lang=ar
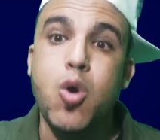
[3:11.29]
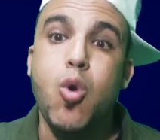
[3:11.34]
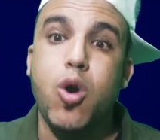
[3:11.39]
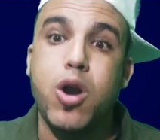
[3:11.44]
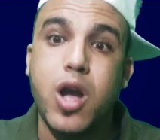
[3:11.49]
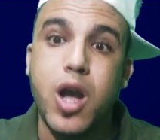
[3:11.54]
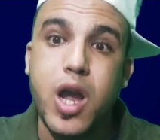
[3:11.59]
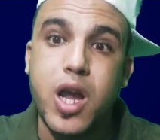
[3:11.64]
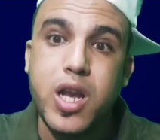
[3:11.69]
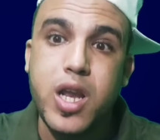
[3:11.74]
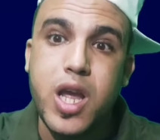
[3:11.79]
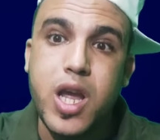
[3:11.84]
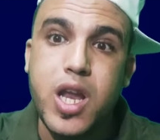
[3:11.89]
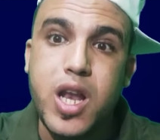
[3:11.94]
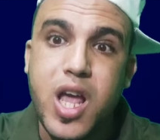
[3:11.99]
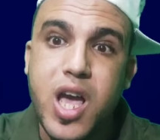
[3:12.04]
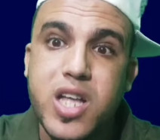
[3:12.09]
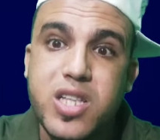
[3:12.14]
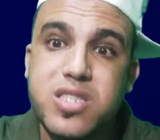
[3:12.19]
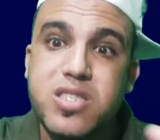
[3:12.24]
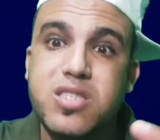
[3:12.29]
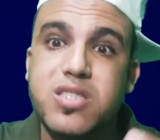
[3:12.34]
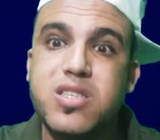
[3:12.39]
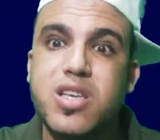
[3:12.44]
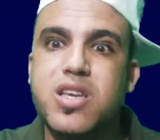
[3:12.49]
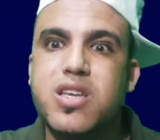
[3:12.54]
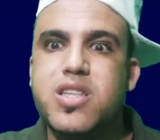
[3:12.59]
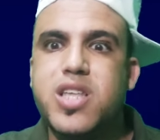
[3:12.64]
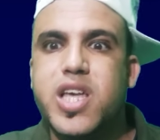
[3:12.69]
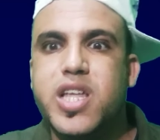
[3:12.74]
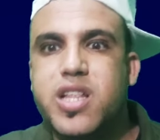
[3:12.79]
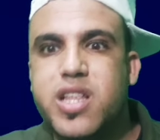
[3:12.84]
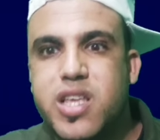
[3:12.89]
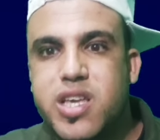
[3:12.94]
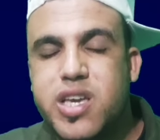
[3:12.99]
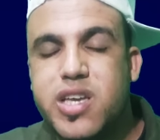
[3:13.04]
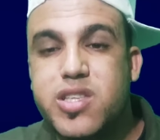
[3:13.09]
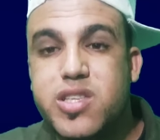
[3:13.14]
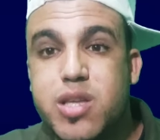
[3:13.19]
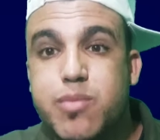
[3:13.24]
وكاينين هاد السيدات
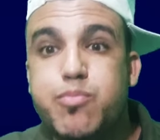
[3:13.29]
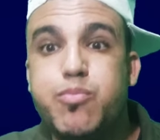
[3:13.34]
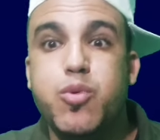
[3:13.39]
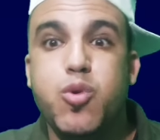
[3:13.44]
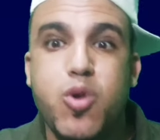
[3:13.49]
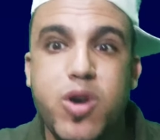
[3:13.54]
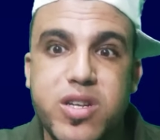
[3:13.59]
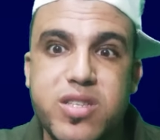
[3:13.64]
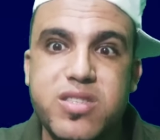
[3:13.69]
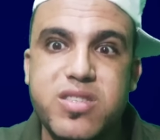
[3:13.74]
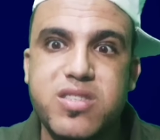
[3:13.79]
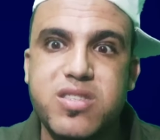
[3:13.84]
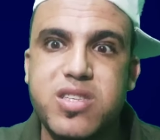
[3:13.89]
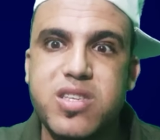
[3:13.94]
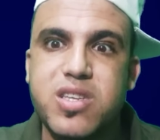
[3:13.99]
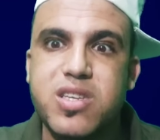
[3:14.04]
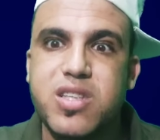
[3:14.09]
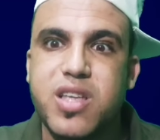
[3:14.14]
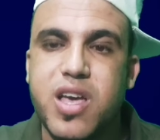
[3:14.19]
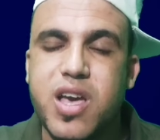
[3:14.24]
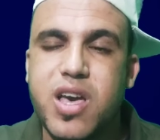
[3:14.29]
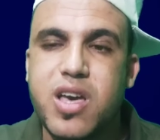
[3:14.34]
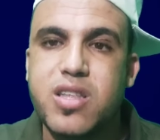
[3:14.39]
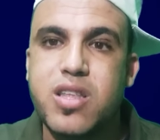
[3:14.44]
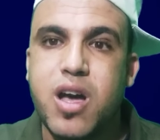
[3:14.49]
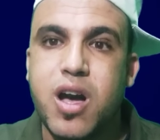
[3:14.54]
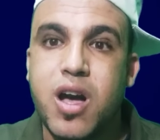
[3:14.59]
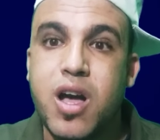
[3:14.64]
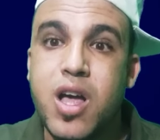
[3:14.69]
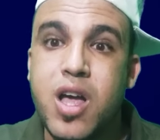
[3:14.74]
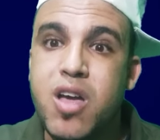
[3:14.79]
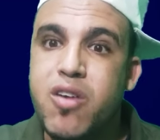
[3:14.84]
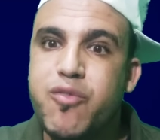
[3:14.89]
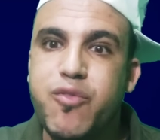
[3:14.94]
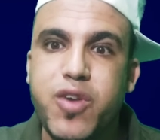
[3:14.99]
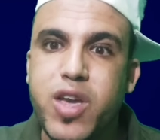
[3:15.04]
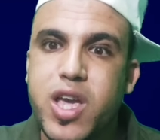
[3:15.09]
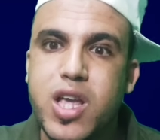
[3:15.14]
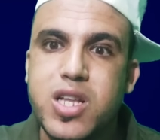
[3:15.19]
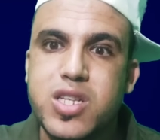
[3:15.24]
اللي كيتبعوا هاد السيد هذا
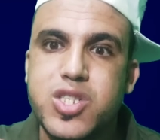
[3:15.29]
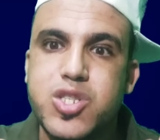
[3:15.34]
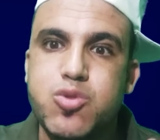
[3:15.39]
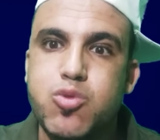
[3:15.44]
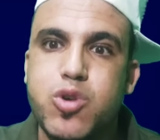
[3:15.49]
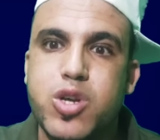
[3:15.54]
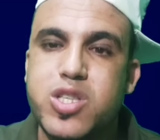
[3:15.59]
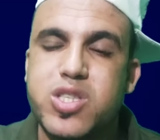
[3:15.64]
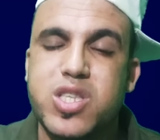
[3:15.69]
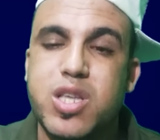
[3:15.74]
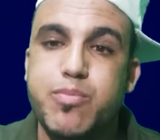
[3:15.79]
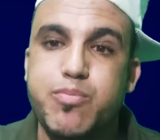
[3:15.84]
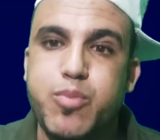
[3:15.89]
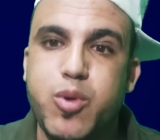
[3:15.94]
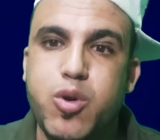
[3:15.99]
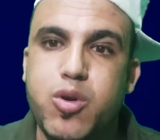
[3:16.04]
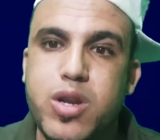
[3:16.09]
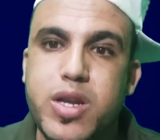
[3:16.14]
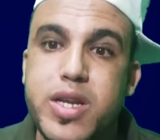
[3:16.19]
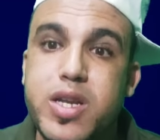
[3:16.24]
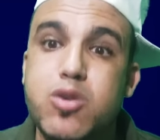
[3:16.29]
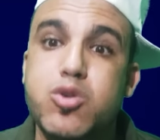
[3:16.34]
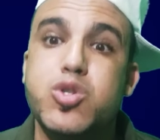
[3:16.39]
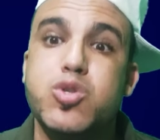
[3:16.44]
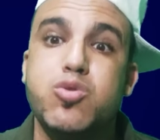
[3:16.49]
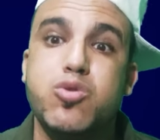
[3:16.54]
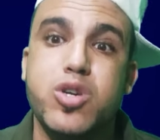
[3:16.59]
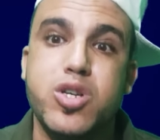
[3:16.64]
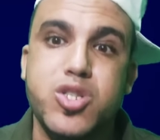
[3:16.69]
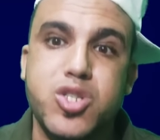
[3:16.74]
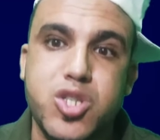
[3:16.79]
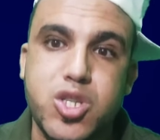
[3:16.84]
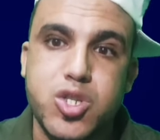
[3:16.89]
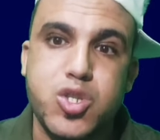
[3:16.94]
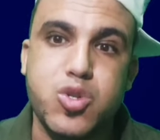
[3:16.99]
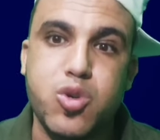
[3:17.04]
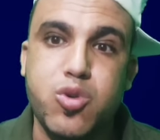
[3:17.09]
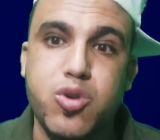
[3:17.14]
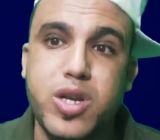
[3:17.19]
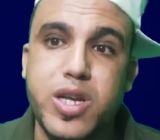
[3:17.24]
فين شنو كتبعوا لينا وشنو
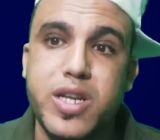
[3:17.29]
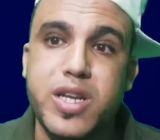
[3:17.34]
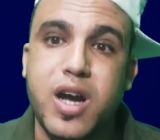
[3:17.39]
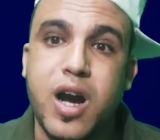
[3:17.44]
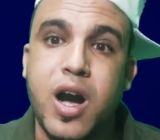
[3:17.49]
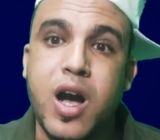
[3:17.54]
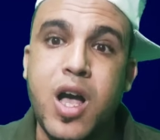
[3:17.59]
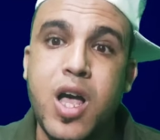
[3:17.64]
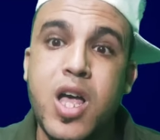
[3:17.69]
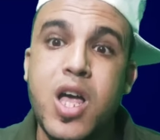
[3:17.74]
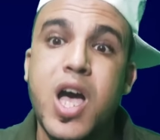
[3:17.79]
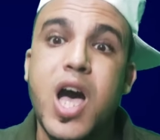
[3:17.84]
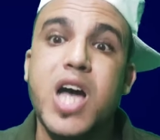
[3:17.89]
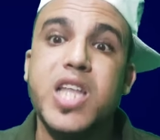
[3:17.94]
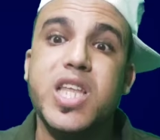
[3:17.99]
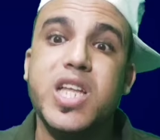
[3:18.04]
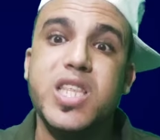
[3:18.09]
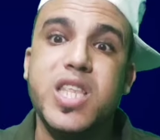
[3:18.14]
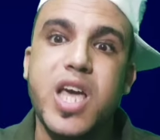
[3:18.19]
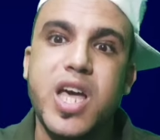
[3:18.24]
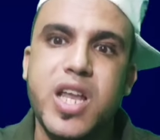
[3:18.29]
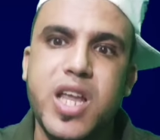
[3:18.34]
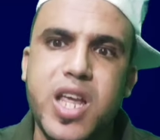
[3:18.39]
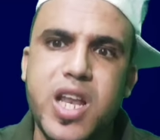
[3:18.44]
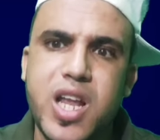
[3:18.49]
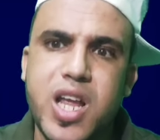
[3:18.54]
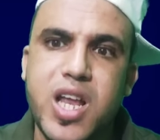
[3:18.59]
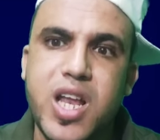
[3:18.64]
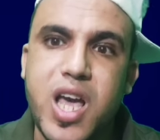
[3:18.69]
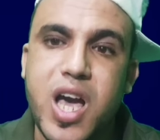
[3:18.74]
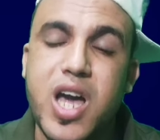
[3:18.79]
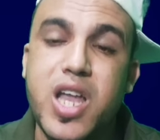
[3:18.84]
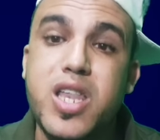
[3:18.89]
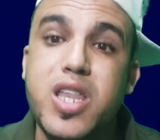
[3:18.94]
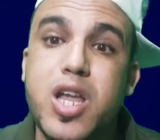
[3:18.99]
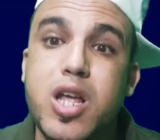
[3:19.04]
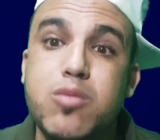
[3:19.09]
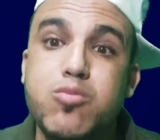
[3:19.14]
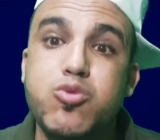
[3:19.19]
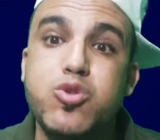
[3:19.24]
كتشجعوا لينا هذا دليل على
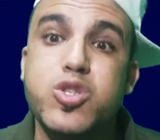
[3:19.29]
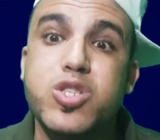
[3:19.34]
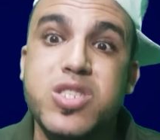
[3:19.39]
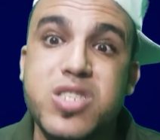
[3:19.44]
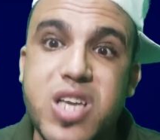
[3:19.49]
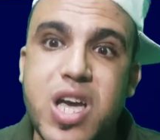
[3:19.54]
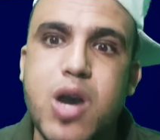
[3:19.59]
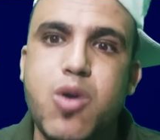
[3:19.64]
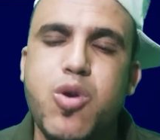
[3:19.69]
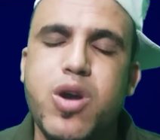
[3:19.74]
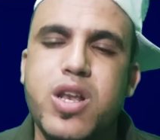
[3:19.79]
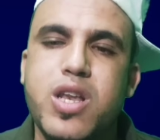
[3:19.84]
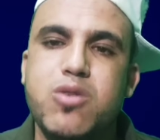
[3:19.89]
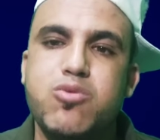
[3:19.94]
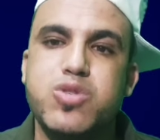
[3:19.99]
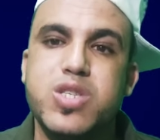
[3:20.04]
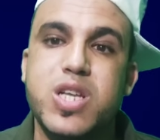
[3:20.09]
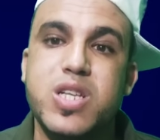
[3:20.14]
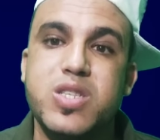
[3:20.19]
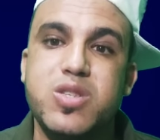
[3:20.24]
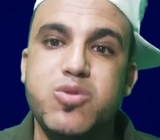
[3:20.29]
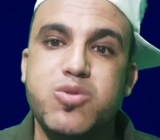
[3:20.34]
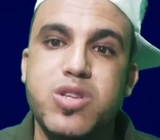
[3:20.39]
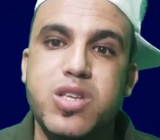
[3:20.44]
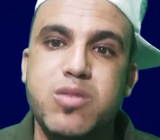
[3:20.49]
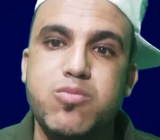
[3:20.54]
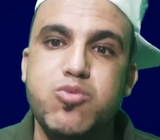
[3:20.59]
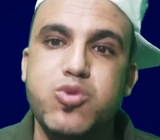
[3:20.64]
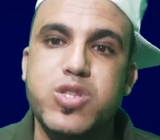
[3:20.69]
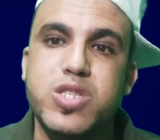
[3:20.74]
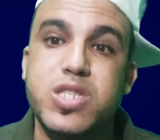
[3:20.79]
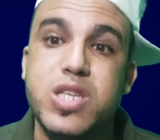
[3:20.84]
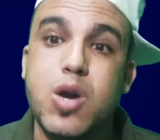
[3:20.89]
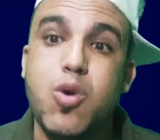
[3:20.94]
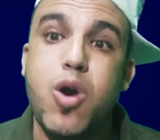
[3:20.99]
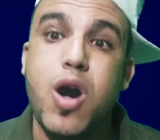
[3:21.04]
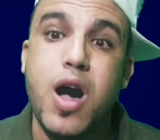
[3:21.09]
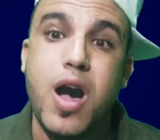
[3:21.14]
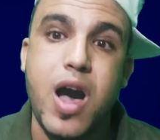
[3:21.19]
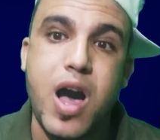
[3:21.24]
ان المستوى اللي وصلتوا ليه
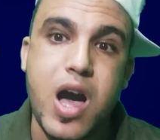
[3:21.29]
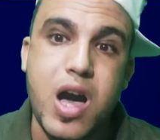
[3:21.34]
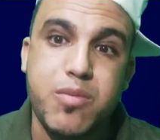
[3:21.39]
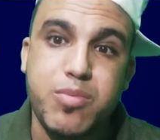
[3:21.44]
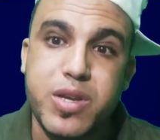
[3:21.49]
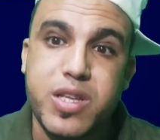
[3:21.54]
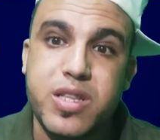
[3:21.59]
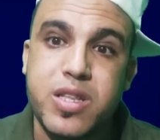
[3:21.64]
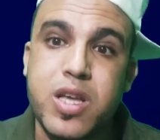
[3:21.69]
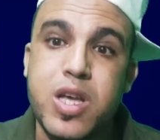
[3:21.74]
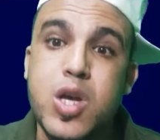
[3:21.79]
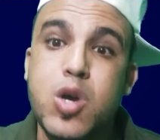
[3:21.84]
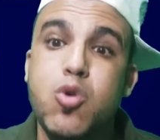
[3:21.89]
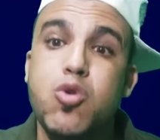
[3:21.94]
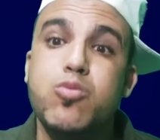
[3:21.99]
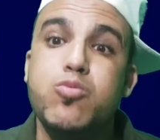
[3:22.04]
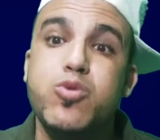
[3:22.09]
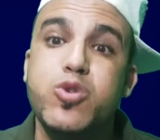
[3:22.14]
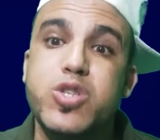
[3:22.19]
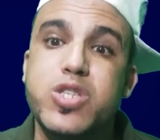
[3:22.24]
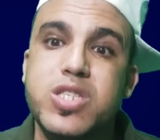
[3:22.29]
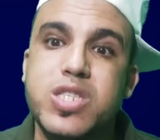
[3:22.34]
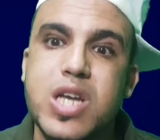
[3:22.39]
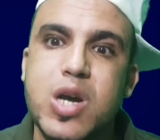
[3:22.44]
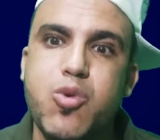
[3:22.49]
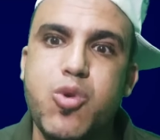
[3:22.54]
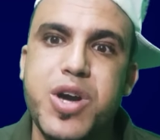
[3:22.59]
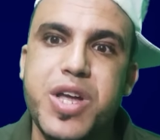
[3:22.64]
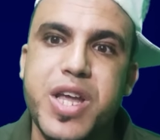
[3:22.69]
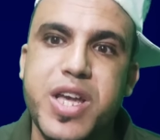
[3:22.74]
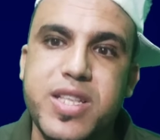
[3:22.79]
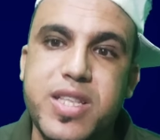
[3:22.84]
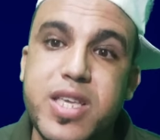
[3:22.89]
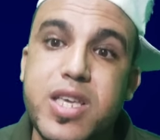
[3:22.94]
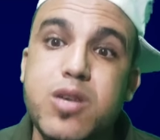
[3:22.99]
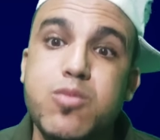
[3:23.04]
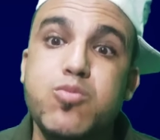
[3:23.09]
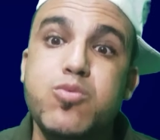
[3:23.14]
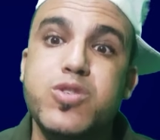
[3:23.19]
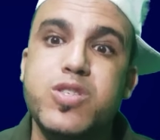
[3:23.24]
مستوى هابط مستوى
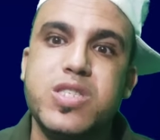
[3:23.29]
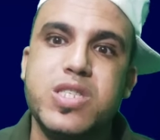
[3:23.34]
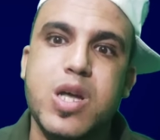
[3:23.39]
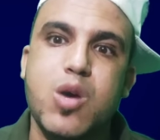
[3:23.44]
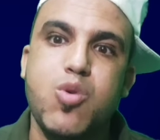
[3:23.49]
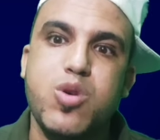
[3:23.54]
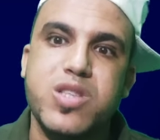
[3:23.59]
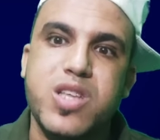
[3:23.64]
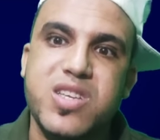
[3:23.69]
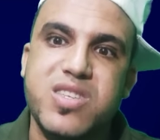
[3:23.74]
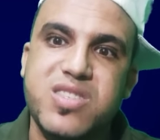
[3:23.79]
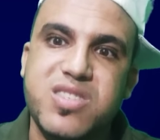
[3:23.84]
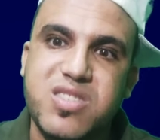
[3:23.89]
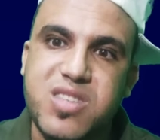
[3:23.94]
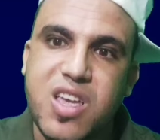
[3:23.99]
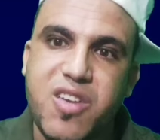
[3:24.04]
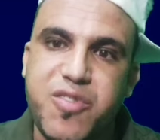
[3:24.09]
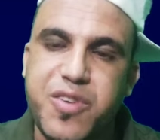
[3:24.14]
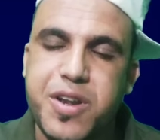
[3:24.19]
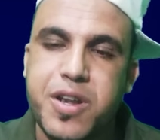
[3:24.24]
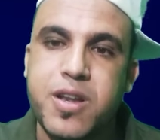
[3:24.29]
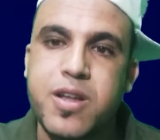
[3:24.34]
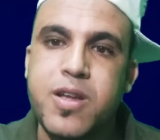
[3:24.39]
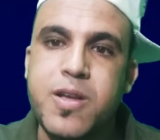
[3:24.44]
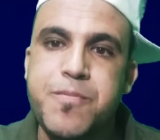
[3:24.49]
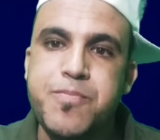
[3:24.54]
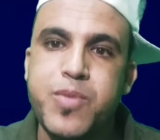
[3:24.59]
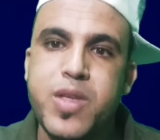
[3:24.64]
رديء مستوى تاع الصفر